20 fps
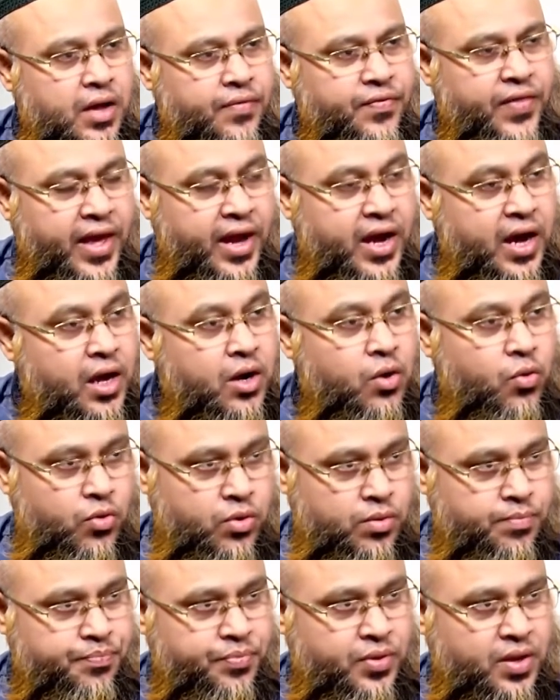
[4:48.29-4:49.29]
দেখানোর
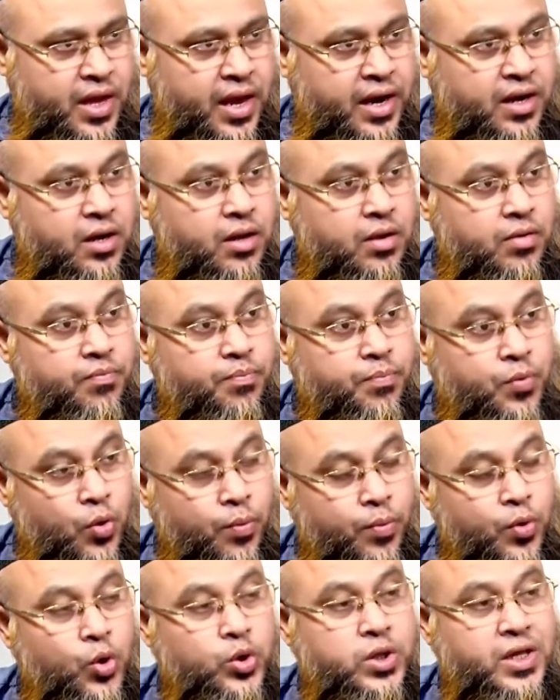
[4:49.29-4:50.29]
একটি
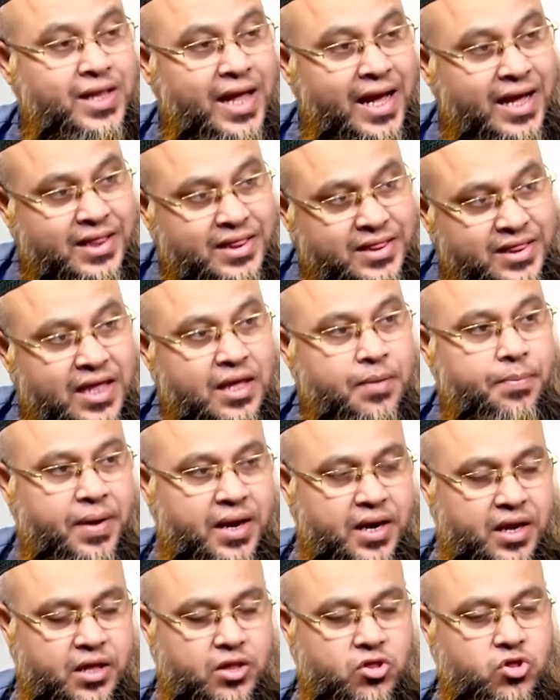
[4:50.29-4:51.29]
প্রবণতা থাকতেই
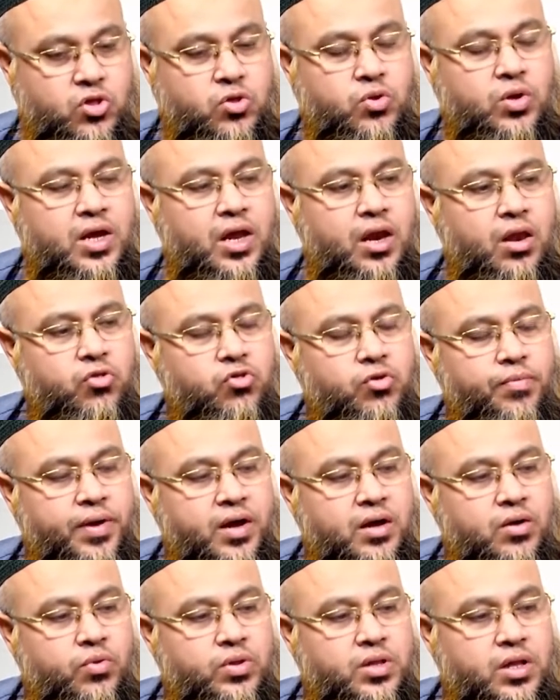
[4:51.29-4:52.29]
পারে সেই জন্য আল্লাহ
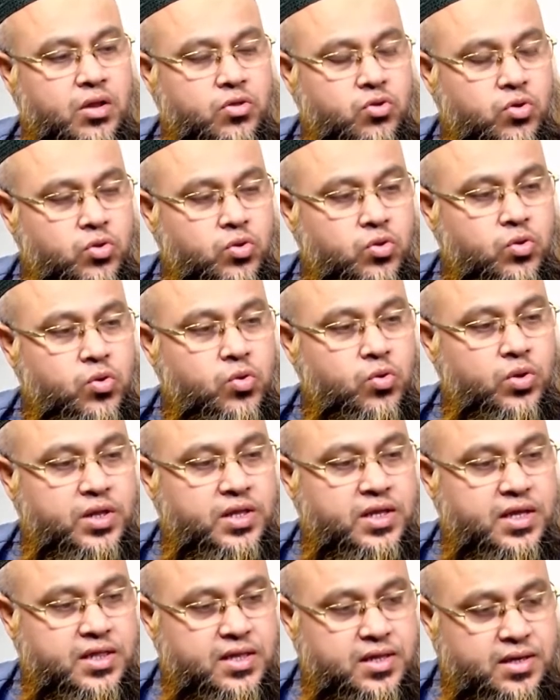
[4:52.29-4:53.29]
সুবহানাহু সতর্ক করে
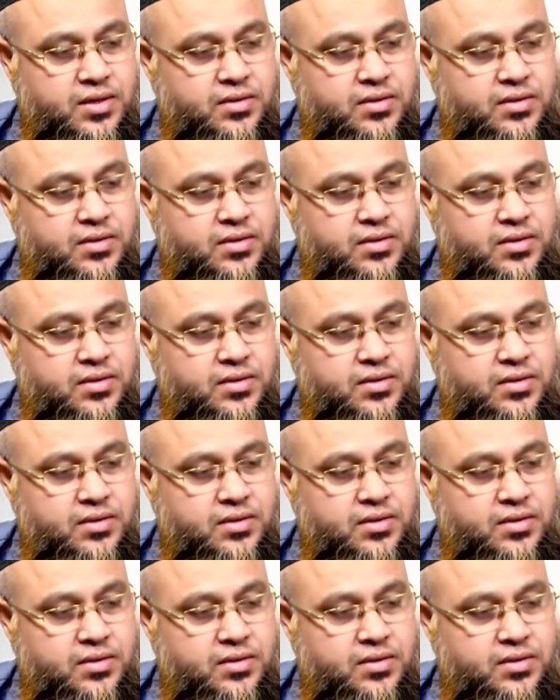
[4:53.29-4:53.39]
দিয়েছেন